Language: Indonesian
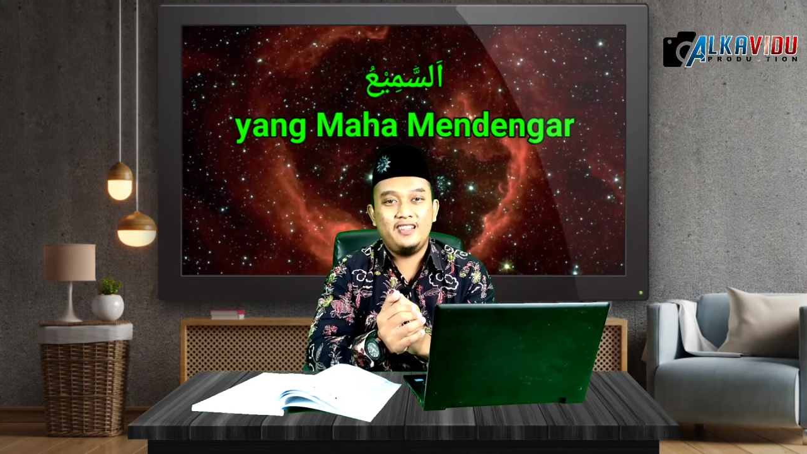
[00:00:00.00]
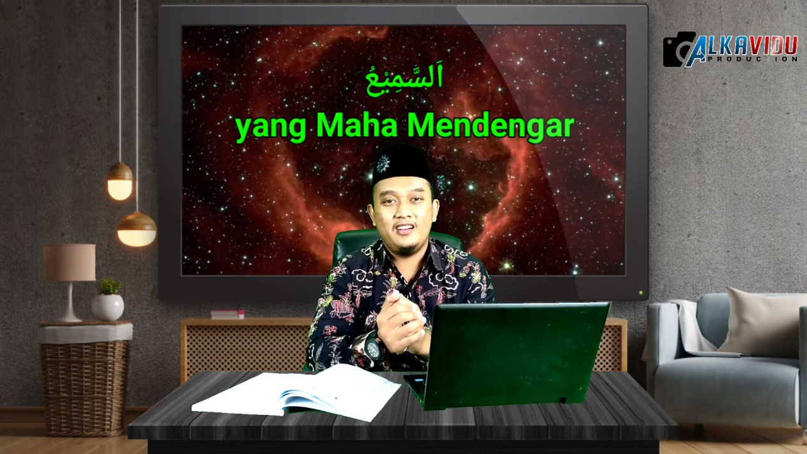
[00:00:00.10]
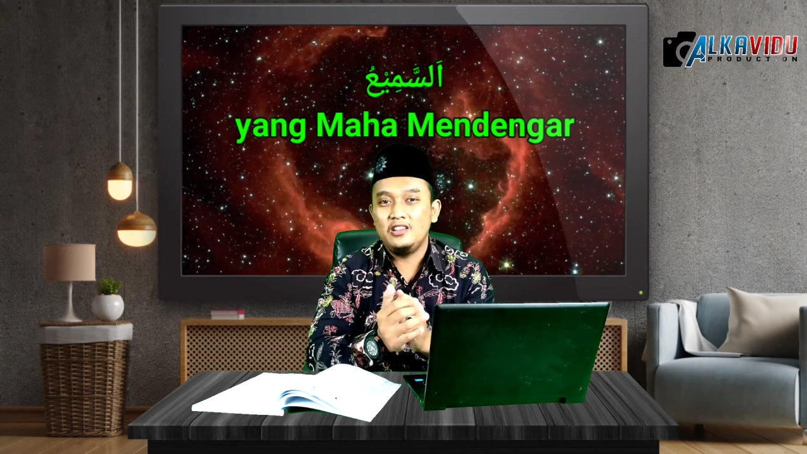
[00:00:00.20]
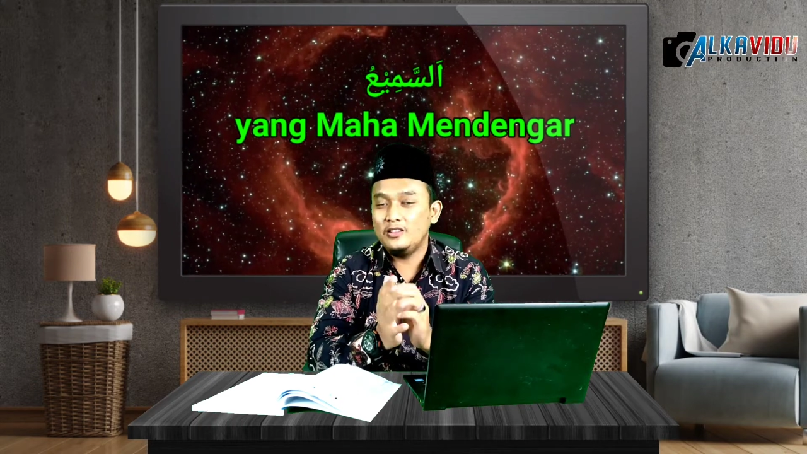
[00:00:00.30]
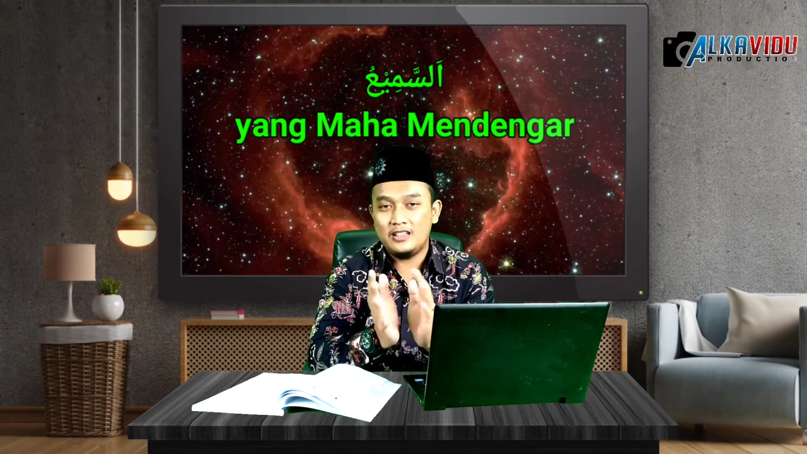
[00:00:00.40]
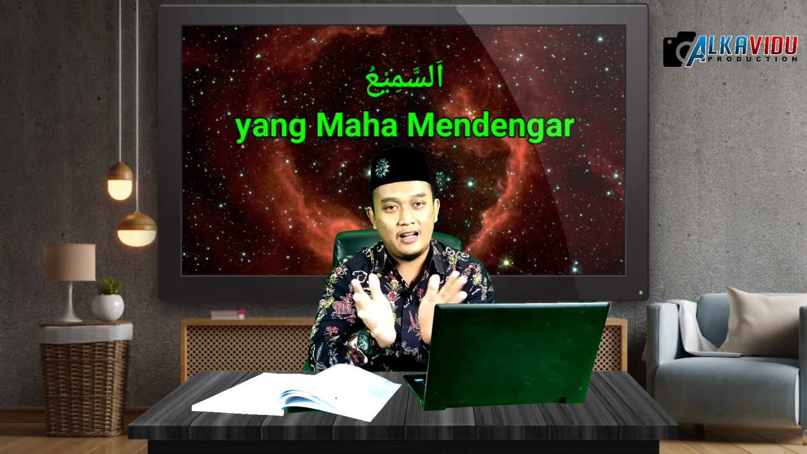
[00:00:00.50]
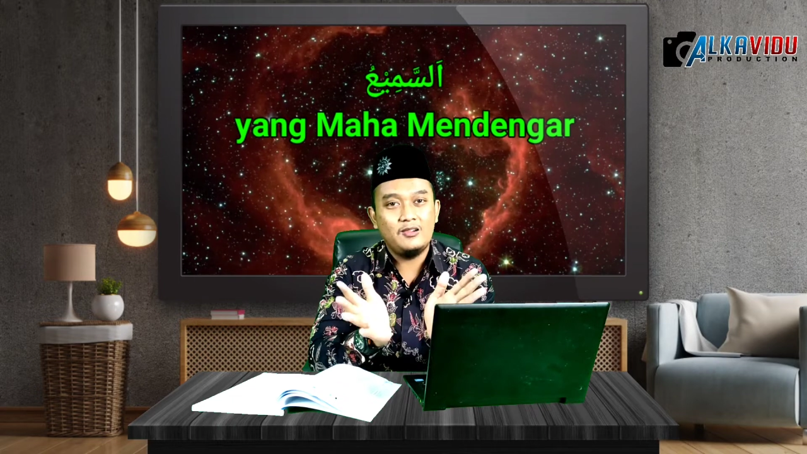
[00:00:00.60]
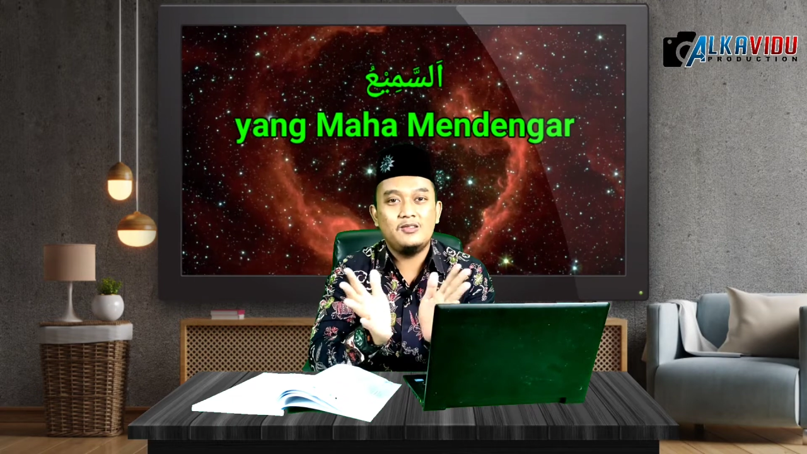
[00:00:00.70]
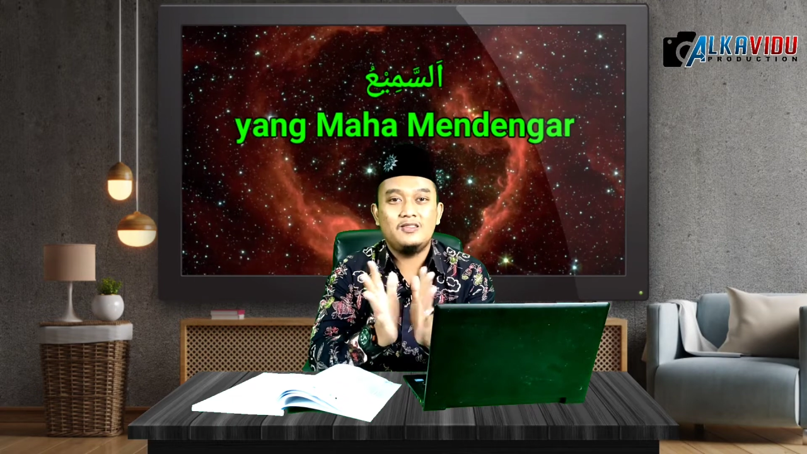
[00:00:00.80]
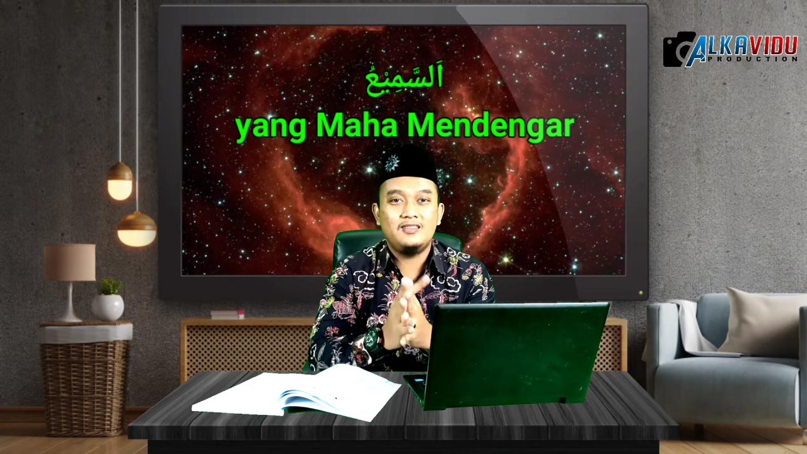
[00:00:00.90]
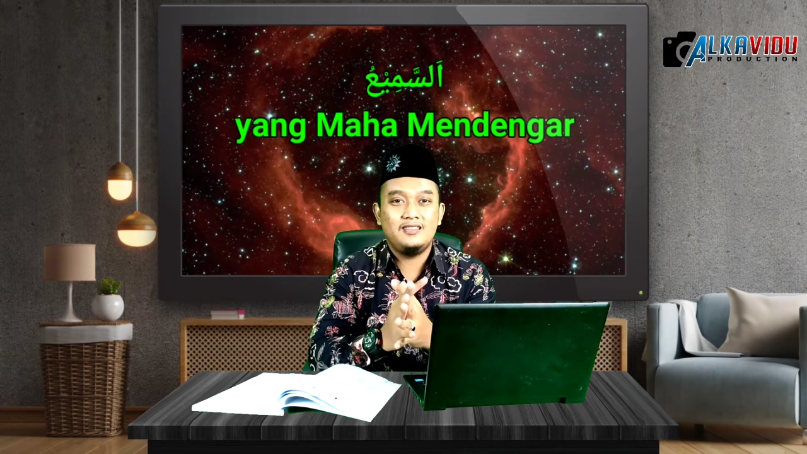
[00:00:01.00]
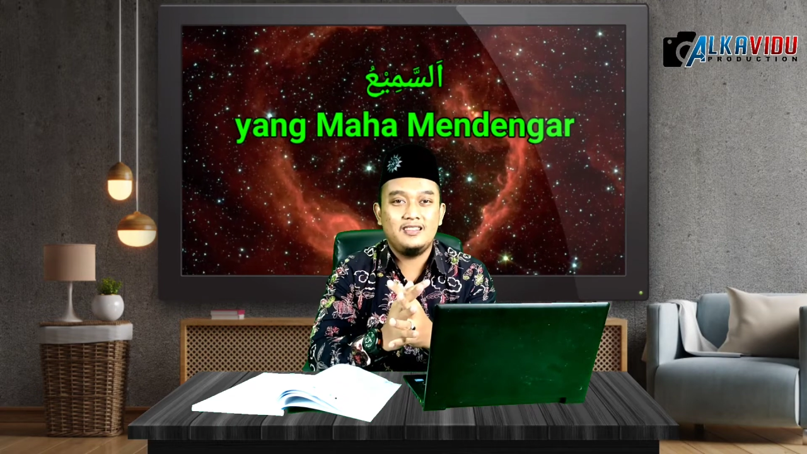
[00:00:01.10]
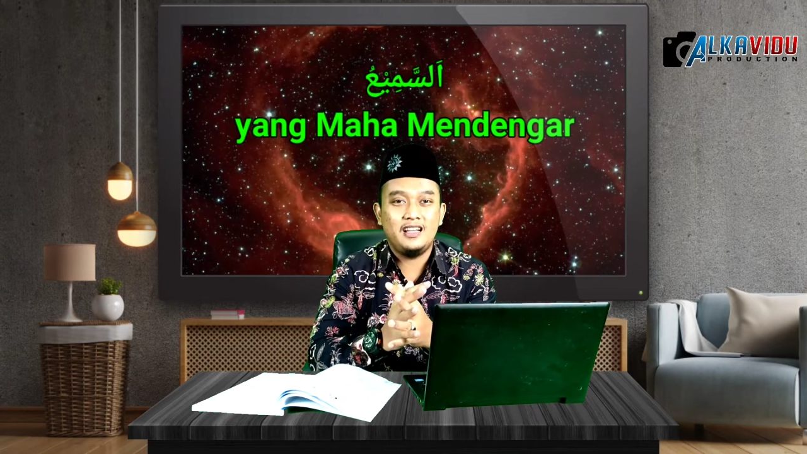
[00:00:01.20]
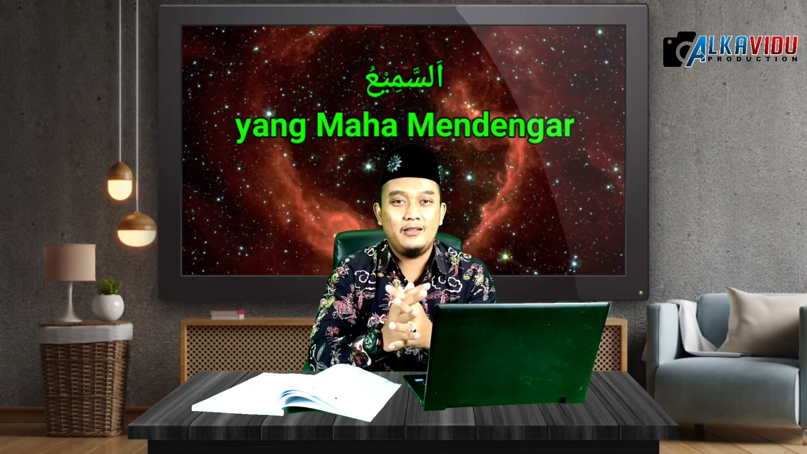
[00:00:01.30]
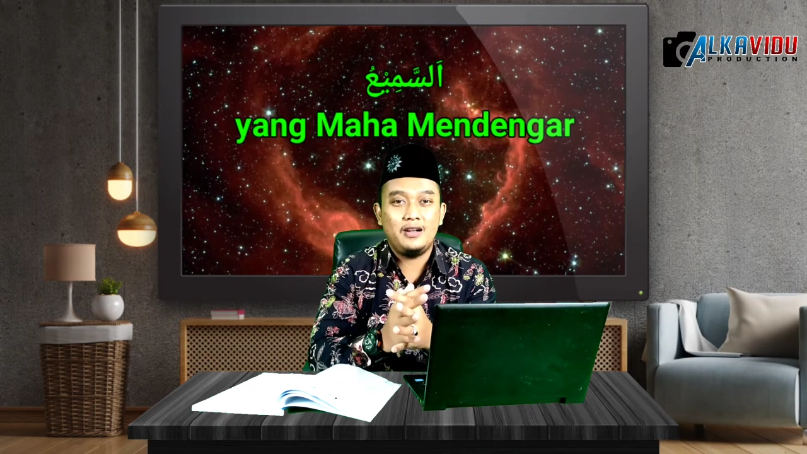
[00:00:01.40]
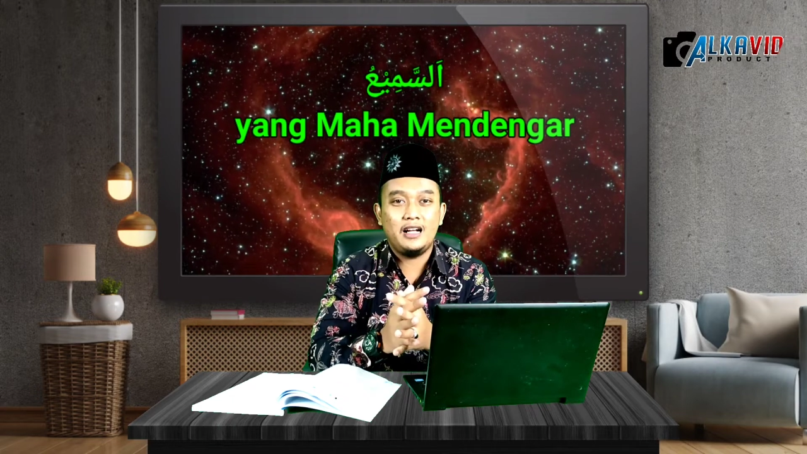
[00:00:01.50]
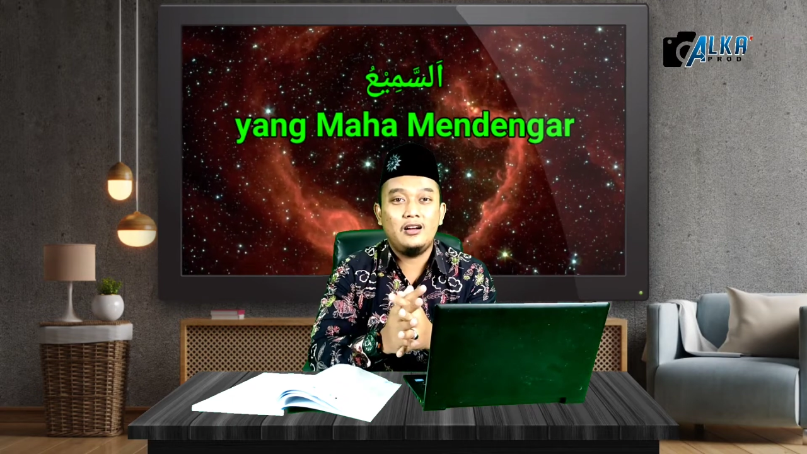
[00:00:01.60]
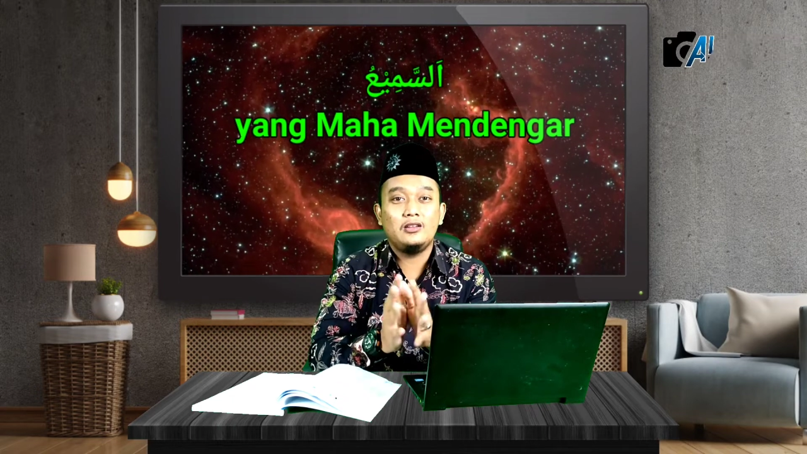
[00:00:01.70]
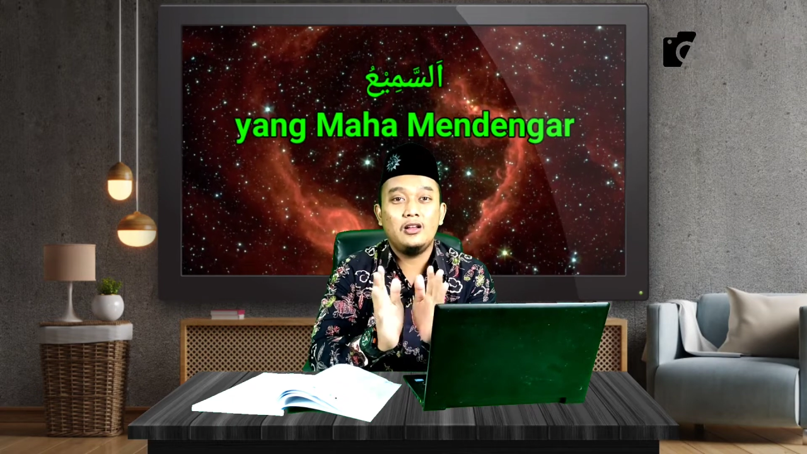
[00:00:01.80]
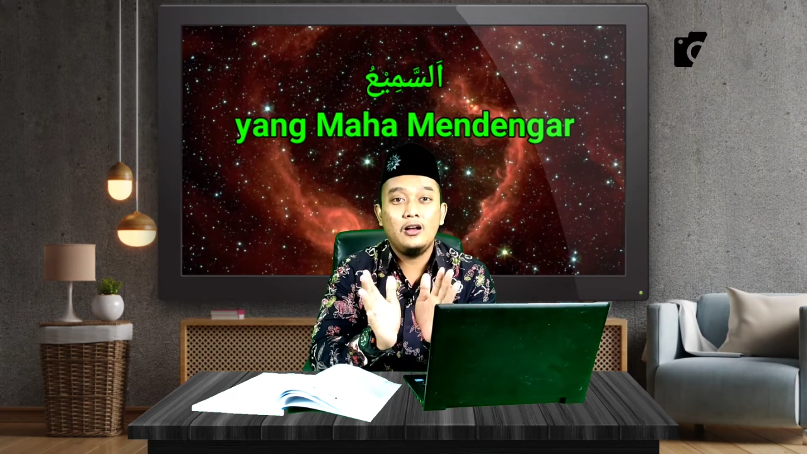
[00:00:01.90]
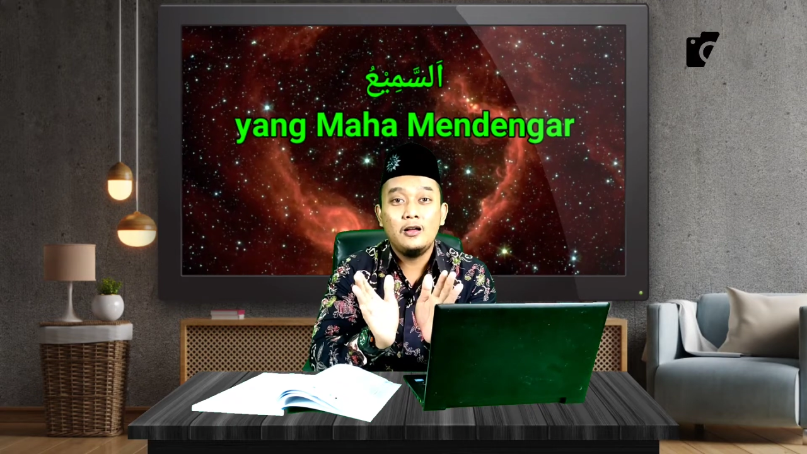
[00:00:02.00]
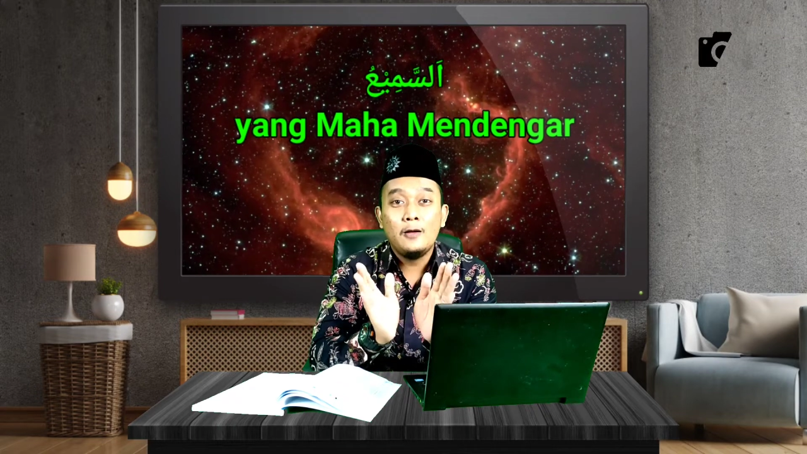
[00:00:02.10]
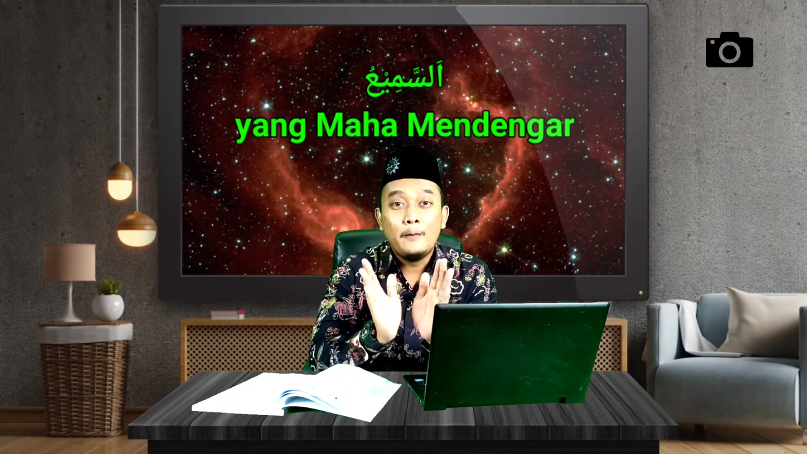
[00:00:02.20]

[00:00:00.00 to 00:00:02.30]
Ya Allah tahu. Ya maka Allah